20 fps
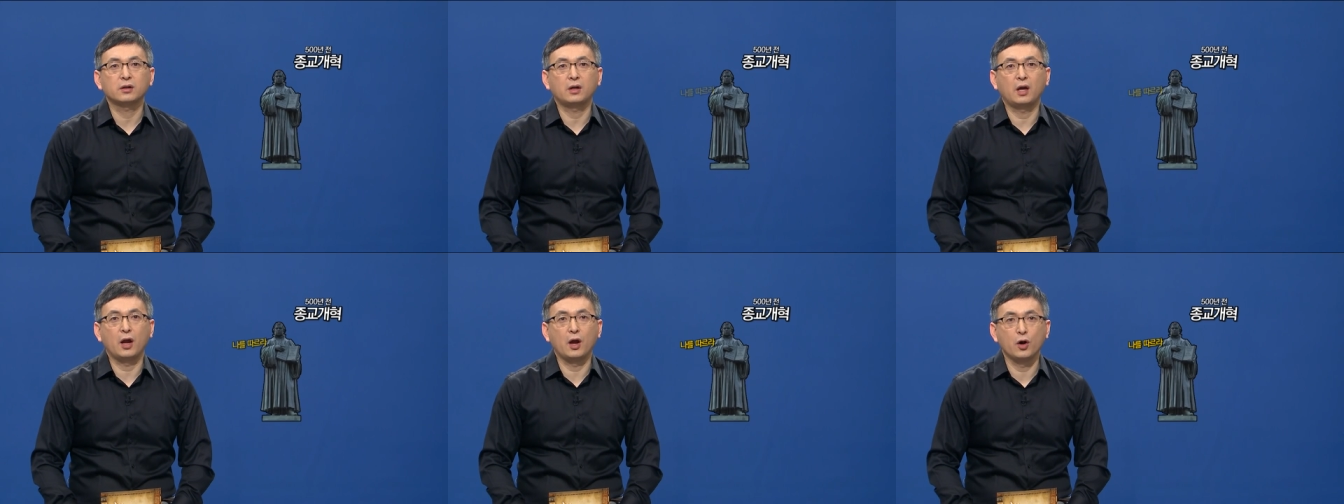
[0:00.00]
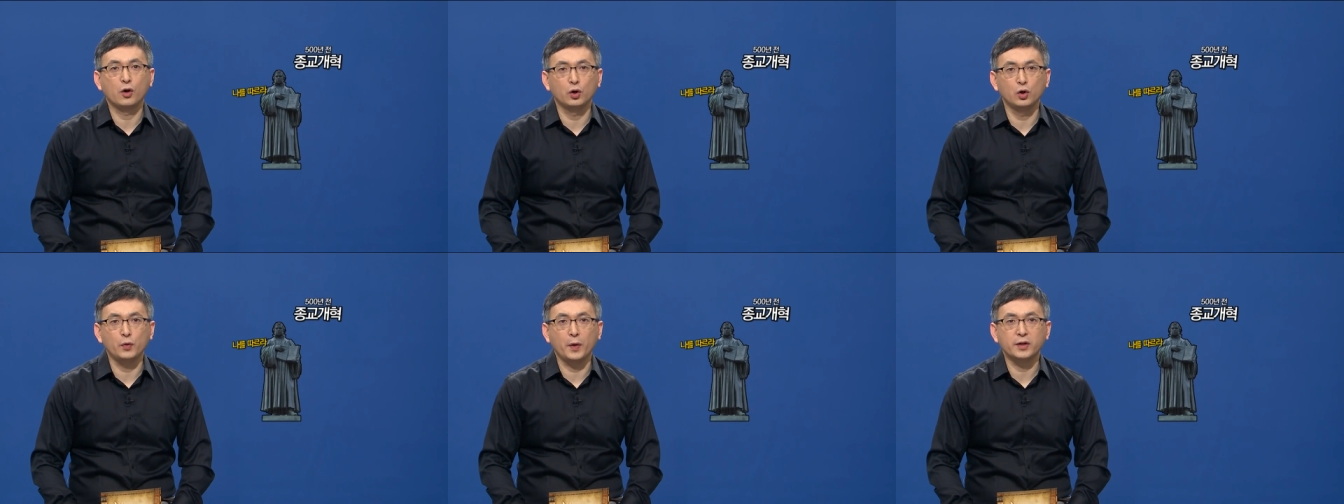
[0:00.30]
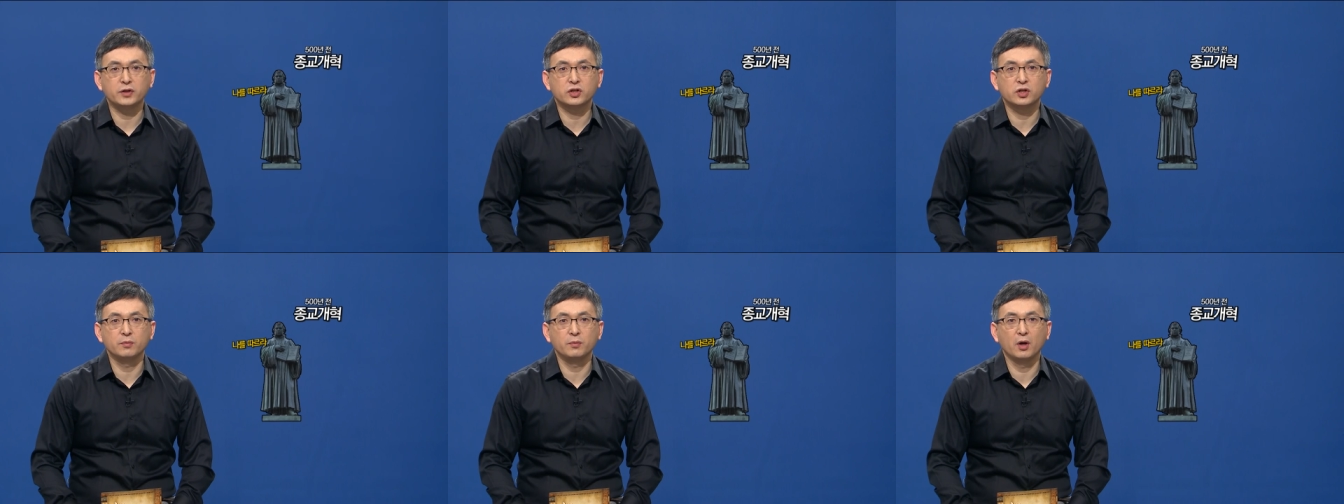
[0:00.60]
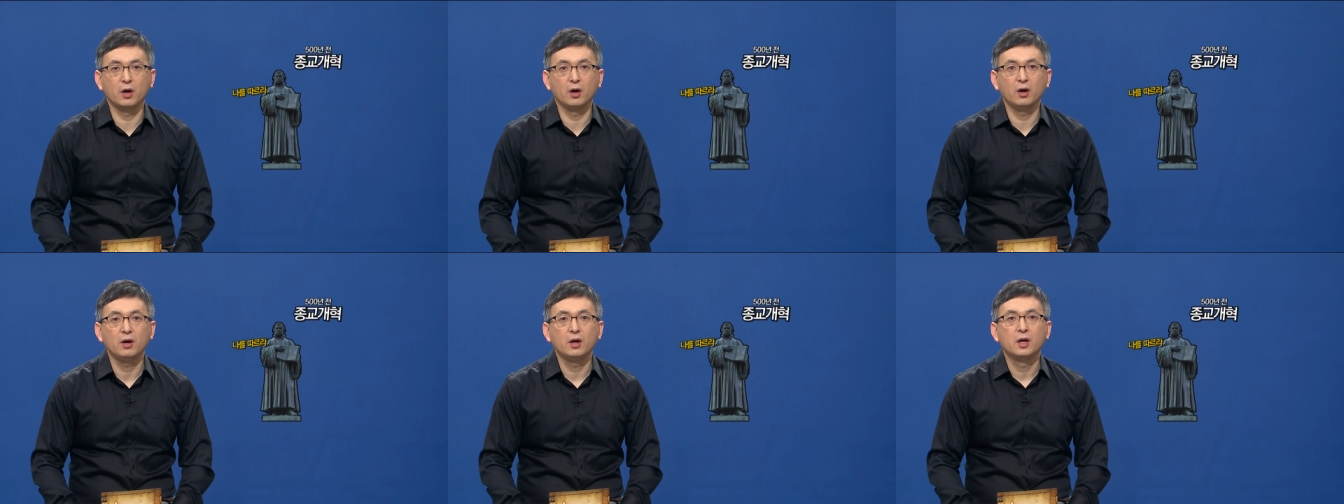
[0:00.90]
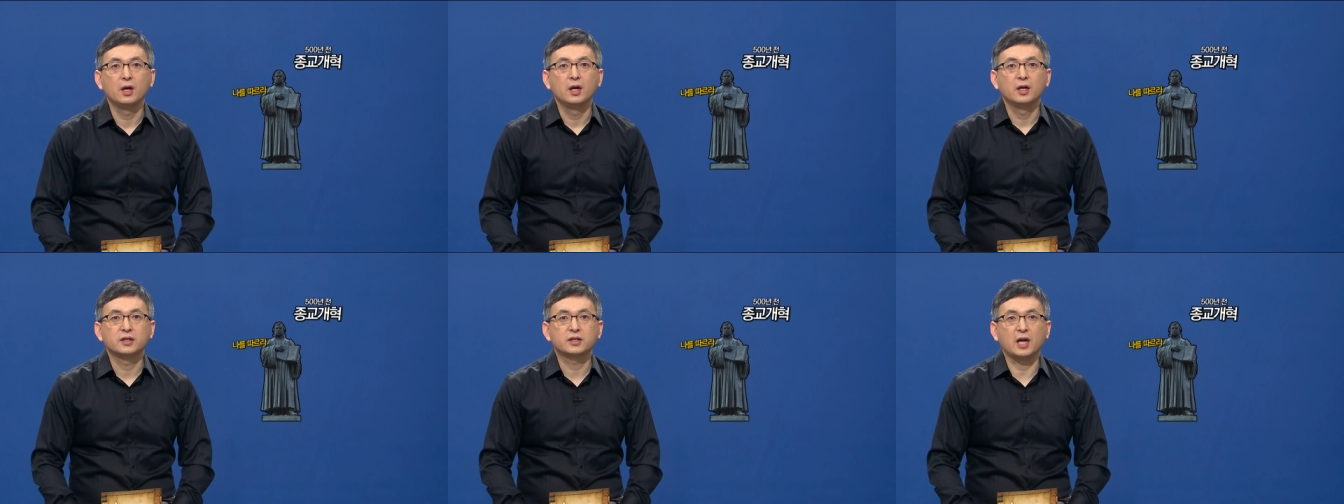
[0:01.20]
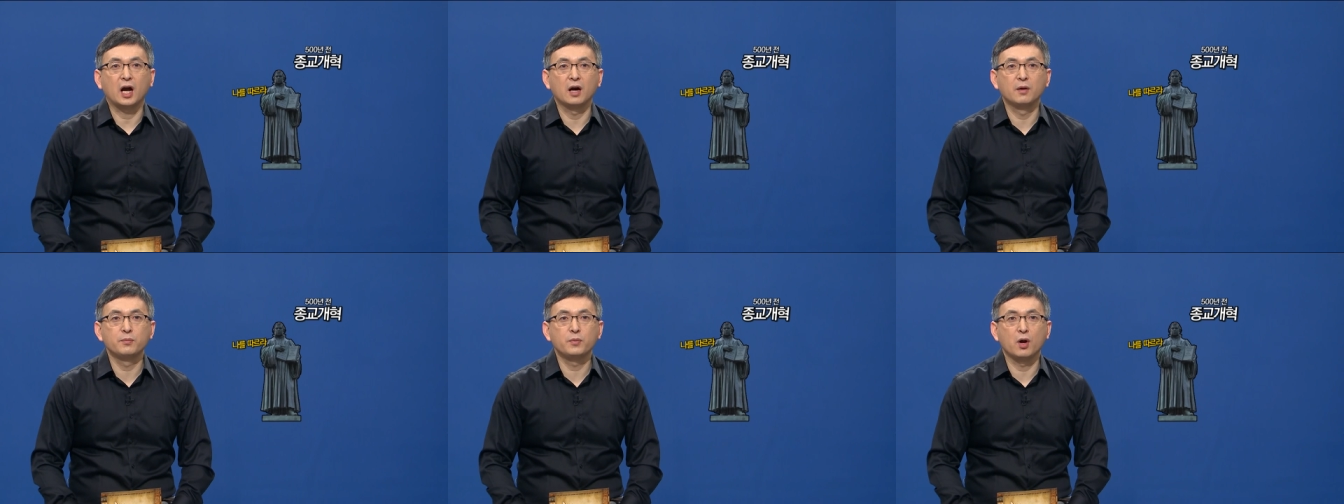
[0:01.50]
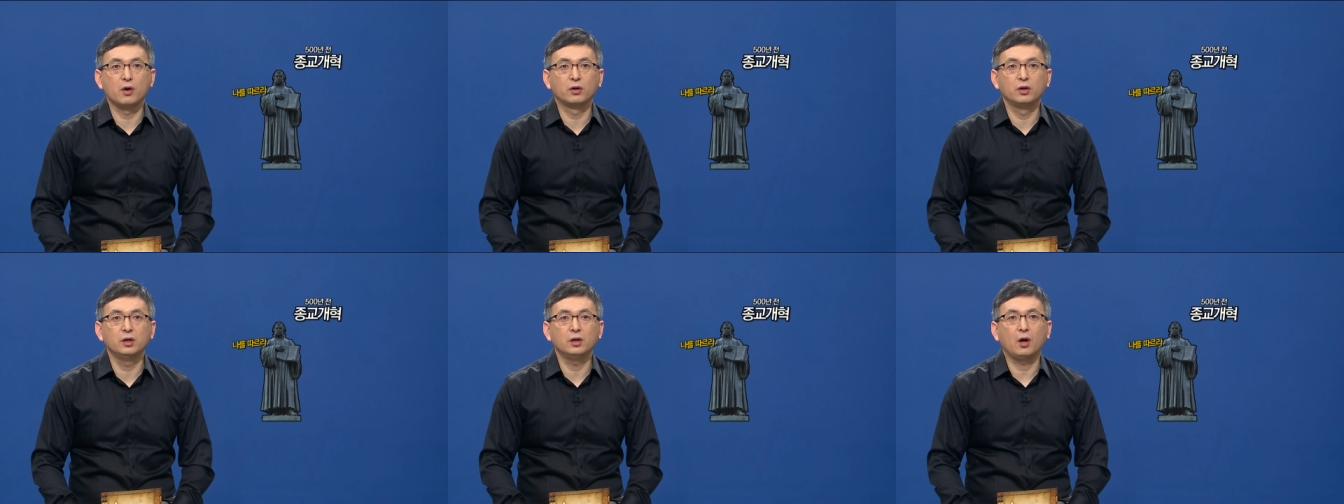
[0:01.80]
개혁을 외치며
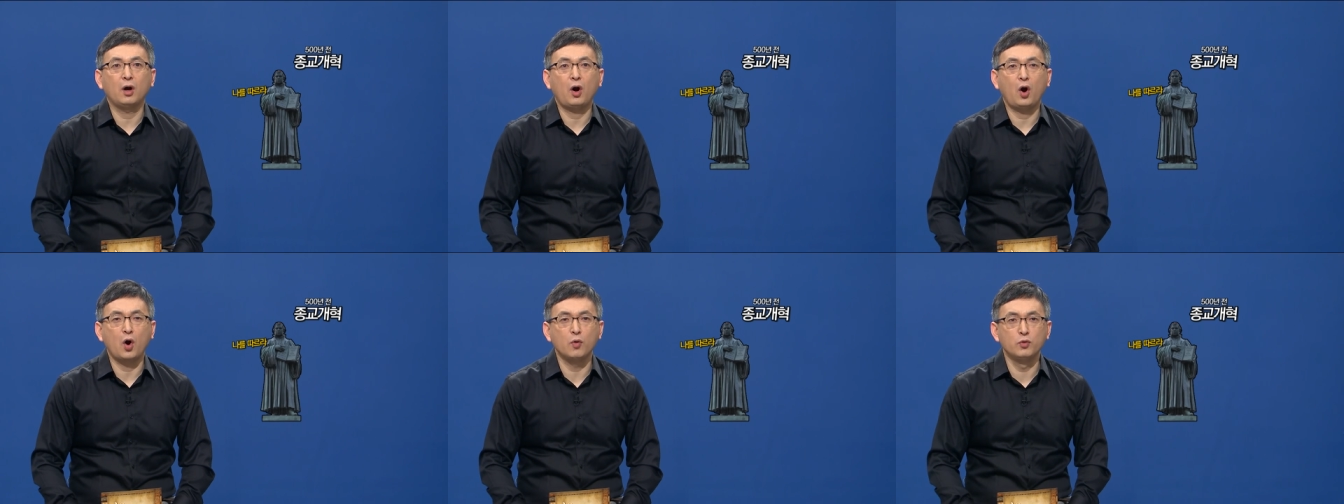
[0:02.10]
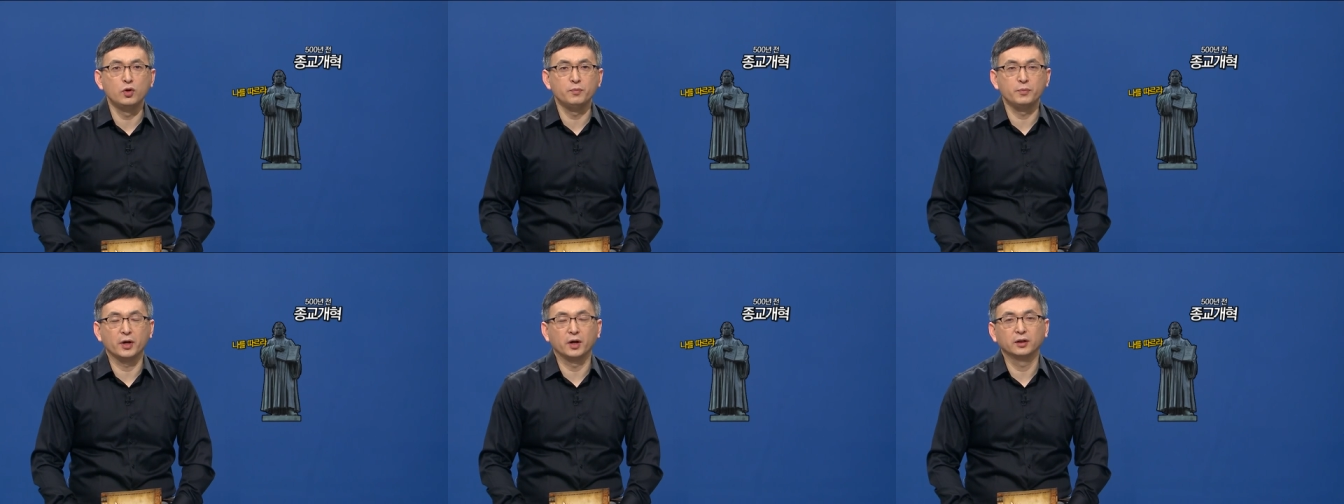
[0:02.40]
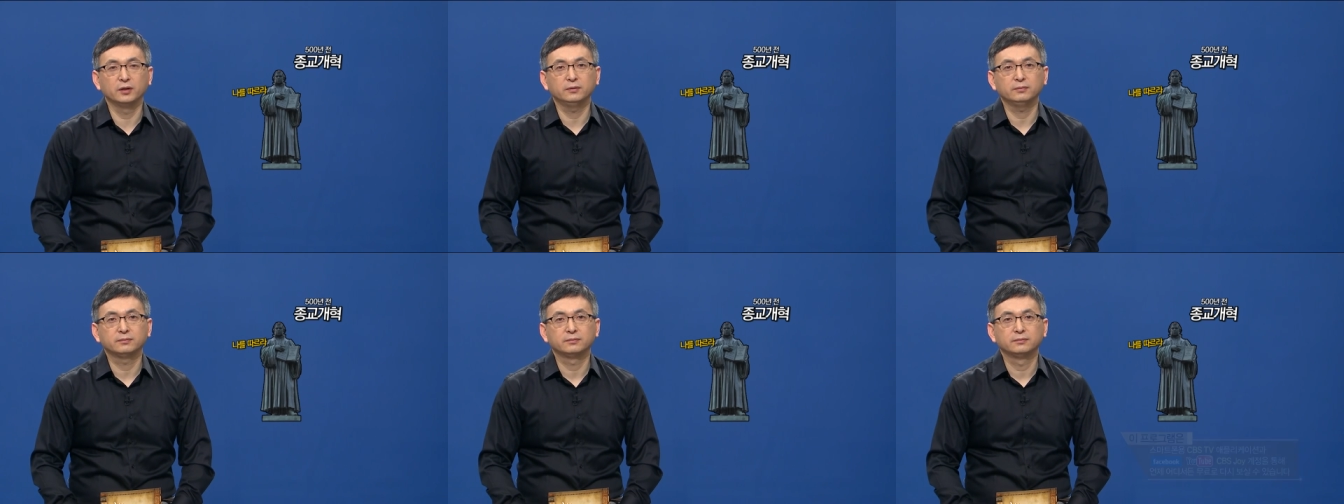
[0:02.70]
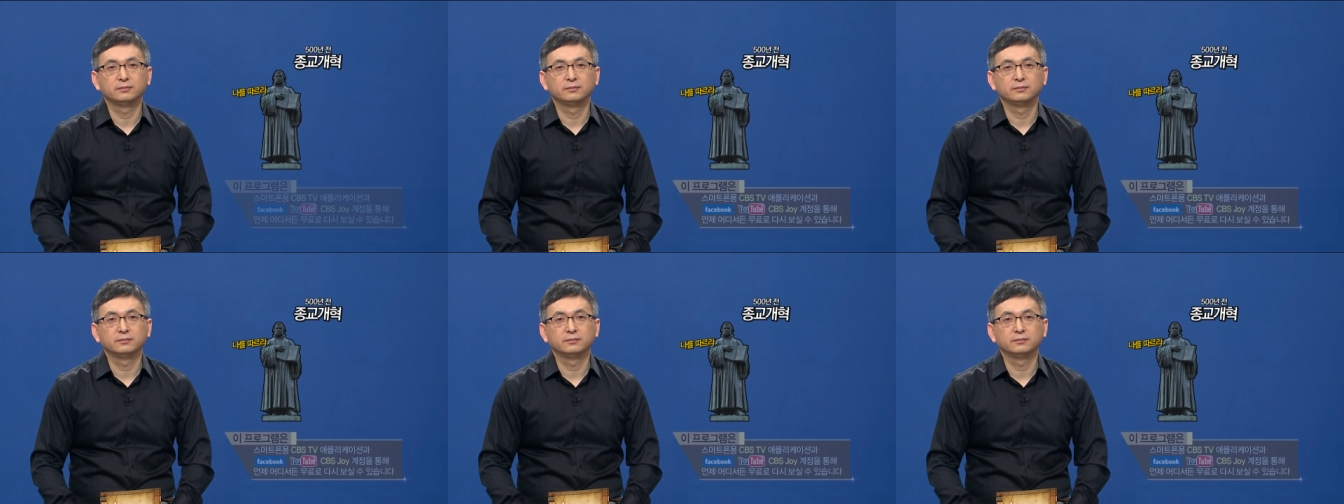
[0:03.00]
장벽을 허물면